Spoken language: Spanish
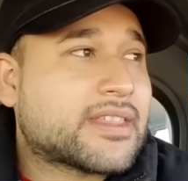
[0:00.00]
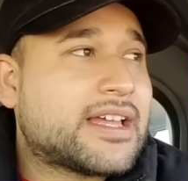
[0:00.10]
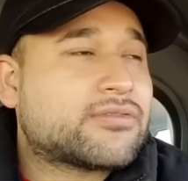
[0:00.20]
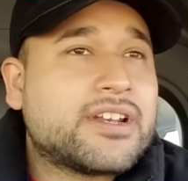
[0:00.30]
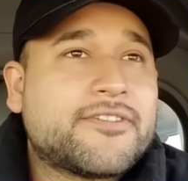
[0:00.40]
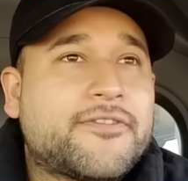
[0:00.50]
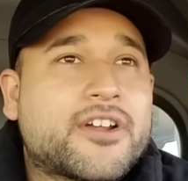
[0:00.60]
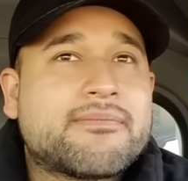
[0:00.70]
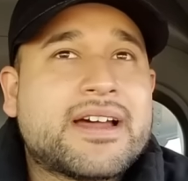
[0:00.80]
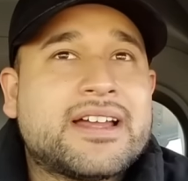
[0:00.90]
Es una
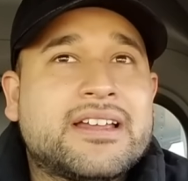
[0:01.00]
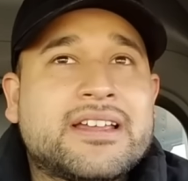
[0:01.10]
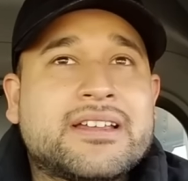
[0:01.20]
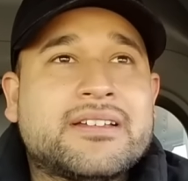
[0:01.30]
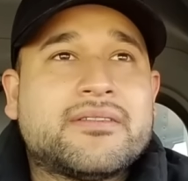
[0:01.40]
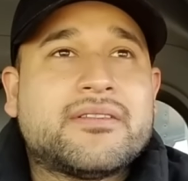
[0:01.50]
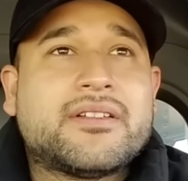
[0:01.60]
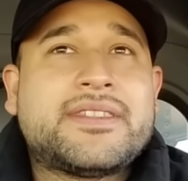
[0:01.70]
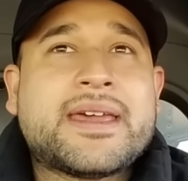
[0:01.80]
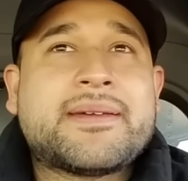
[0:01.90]
forma
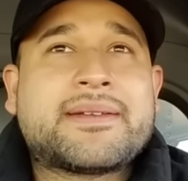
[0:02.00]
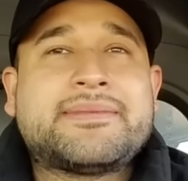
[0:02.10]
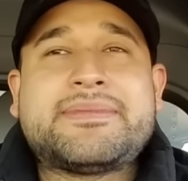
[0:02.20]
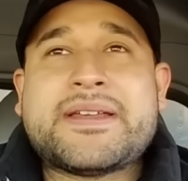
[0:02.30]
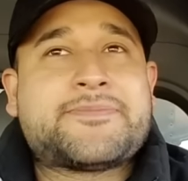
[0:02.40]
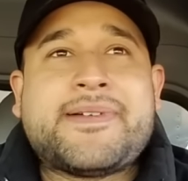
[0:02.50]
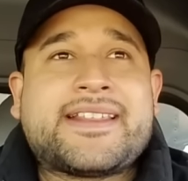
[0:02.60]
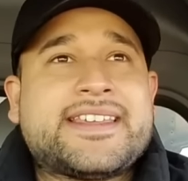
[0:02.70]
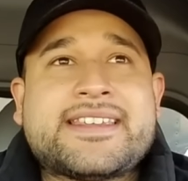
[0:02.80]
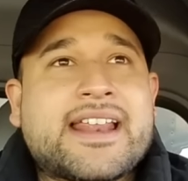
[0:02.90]
de
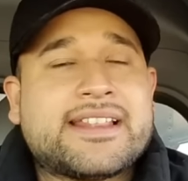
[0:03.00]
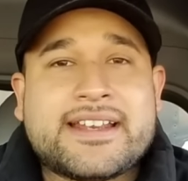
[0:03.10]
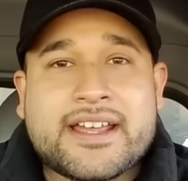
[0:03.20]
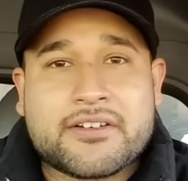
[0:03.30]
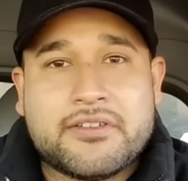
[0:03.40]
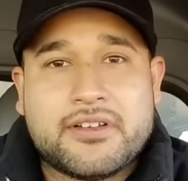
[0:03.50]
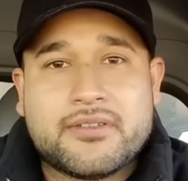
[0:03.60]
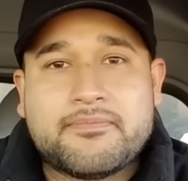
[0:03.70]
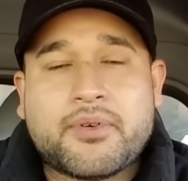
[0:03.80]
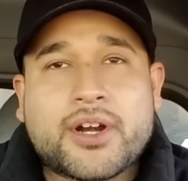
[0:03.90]
desperdiciar el dinero.
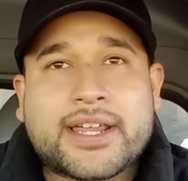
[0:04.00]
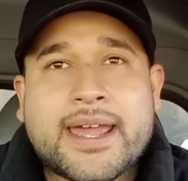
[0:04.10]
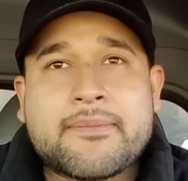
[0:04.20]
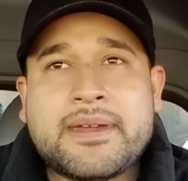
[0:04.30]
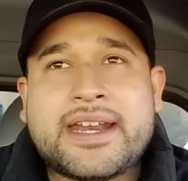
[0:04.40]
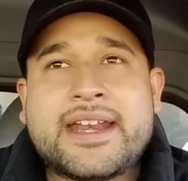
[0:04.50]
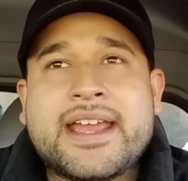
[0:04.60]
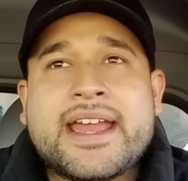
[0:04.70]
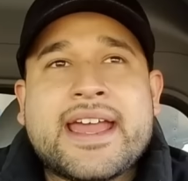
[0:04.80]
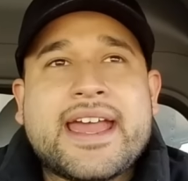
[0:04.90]
¿Por qué? Miren,
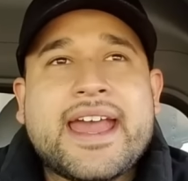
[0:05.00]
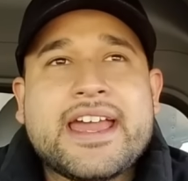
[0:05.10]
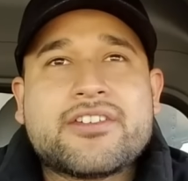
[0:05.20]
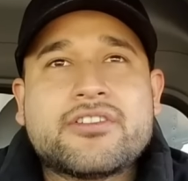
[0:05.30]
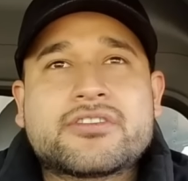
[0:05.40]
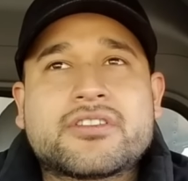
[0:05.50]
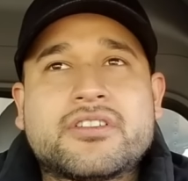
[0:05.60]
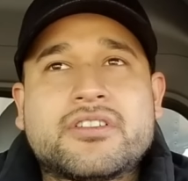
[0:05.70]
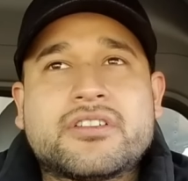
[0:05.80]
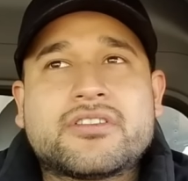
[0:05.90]
ellos
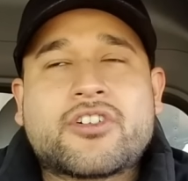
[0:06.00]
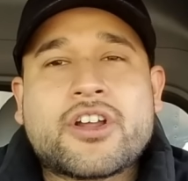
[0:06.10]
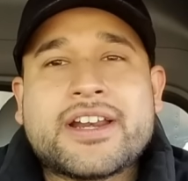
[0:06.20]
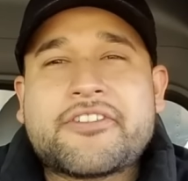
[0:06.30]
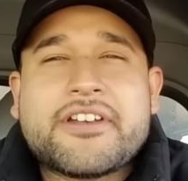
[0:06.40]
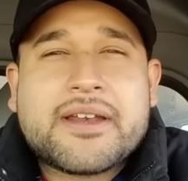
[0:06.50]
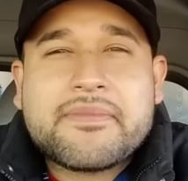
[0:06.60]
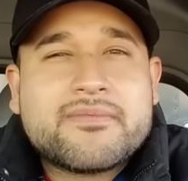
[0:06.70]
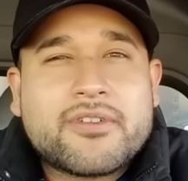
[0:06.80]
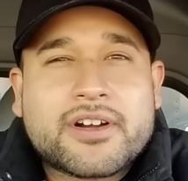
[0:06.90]
corren con el
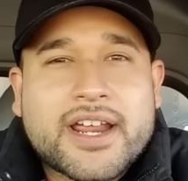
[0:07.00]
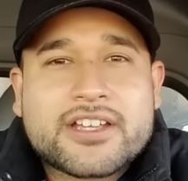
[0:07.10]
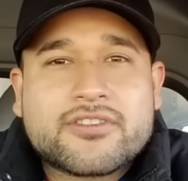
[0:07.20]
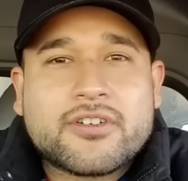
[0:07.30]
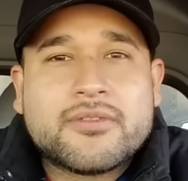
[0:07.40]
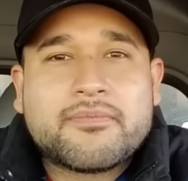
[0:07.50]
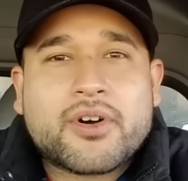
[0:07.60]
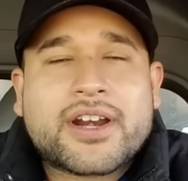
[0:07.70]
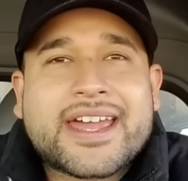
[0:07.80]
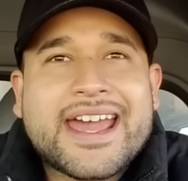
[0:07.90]
mismo riesgo.
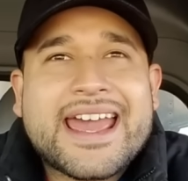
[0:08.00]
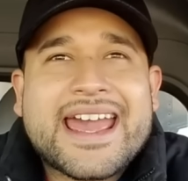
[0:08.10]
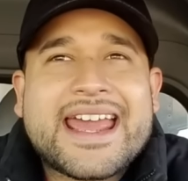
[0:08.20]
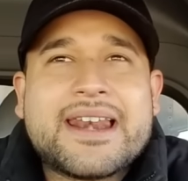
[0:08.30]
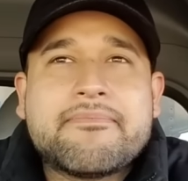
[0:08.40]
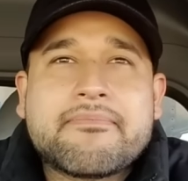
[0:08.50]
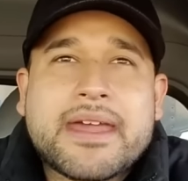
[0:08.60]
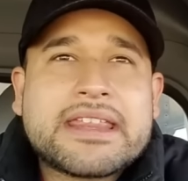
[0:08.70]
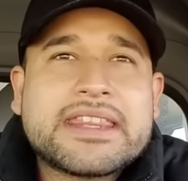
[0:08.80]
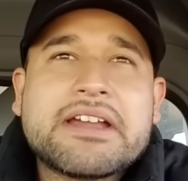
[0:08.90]
Porque el
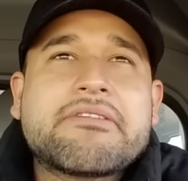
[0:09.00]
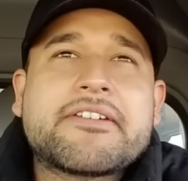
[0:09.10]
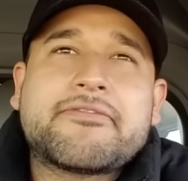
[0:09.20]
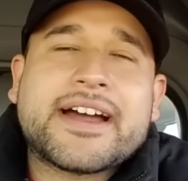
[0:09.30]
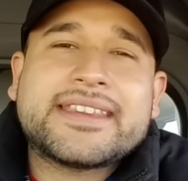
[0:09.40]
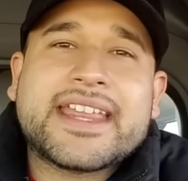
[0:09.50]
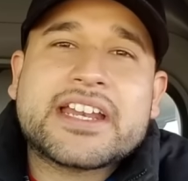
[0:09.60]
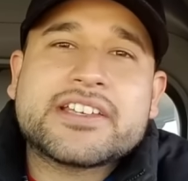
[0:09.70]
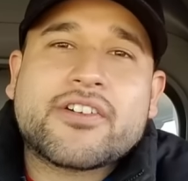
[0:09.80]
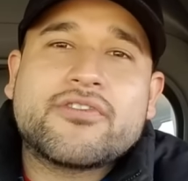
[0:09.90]
mendigo afán de
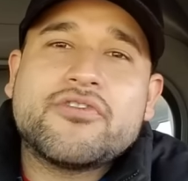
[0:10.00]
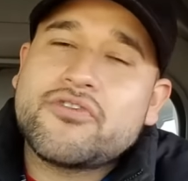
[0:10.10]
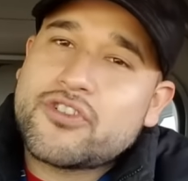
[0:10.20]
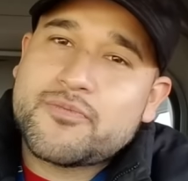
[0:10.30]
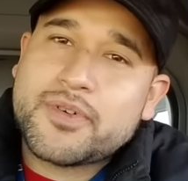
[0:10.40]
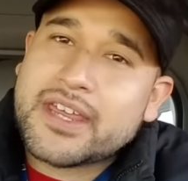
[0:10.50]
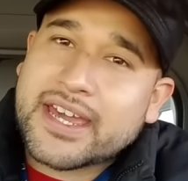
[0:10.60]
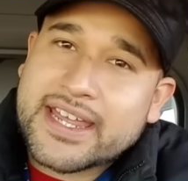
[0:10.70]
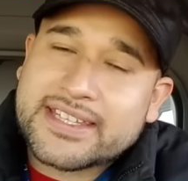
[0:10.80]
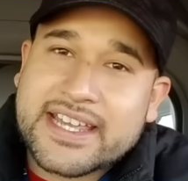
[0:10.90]
irse con un grupo de
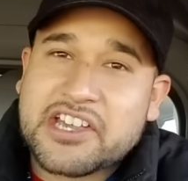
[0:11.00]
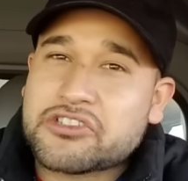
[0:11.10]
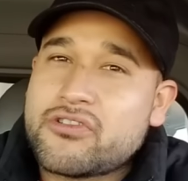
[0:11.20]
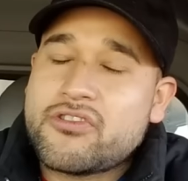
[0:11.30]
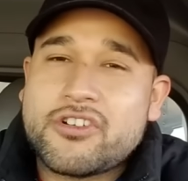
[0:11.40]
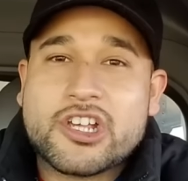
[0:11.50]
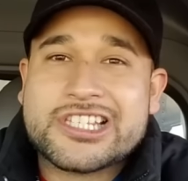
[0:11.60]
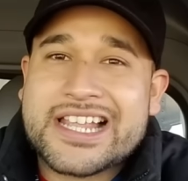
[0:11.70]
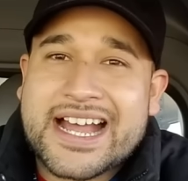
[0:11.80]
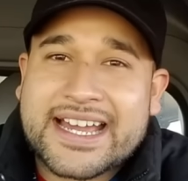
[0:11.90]
gente que son unos
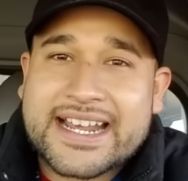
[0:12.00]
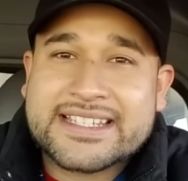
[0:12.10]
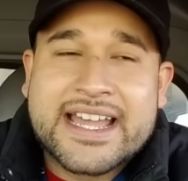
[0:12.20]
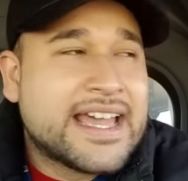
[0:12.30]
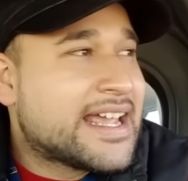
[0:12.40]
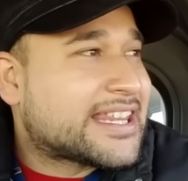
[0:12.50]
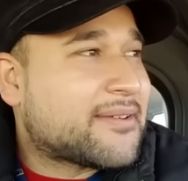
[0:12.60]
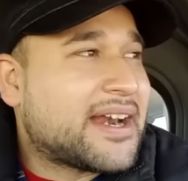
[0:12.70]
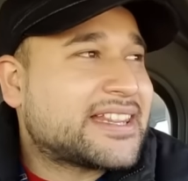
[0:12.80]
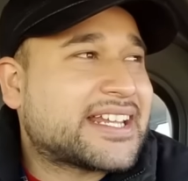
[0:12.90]
lacras, te
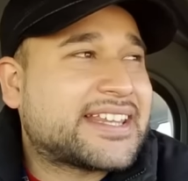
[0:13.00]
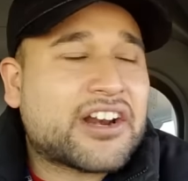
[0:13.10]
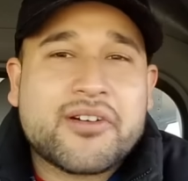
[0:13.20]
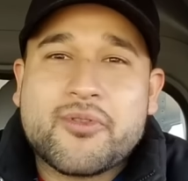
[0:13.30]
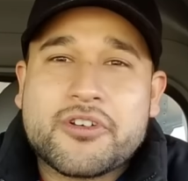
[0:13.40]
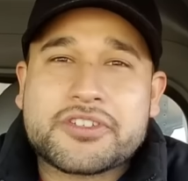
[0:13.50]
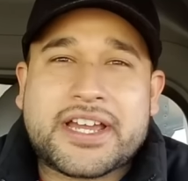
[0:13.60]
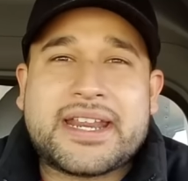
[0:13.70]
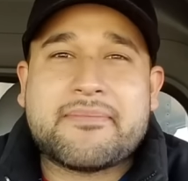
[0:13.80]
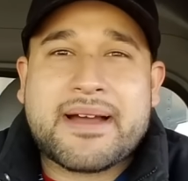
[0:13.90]
van a tratar como unos
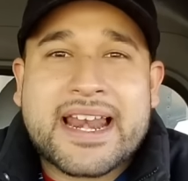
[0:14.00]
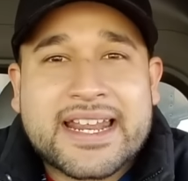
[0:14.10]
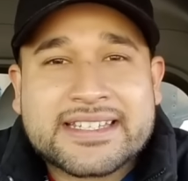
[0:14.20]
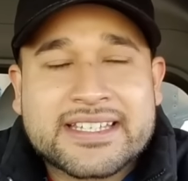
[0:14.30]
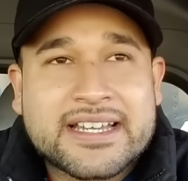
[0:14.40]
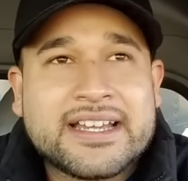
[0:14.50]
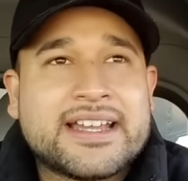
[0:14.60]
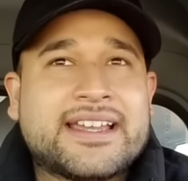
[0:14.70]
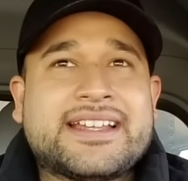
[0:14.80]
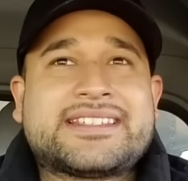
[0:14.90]
animales,
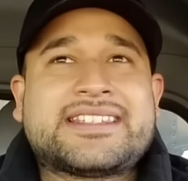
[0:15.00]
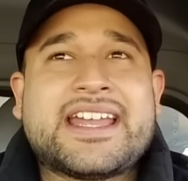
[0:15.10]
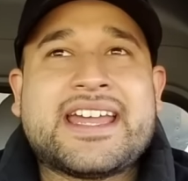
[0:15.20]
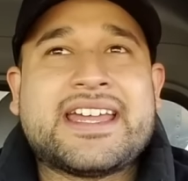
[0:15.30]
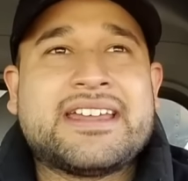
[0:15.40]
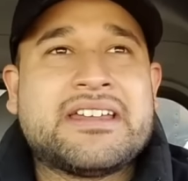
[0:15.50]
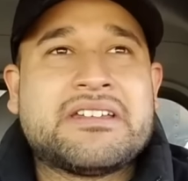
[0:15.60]
este,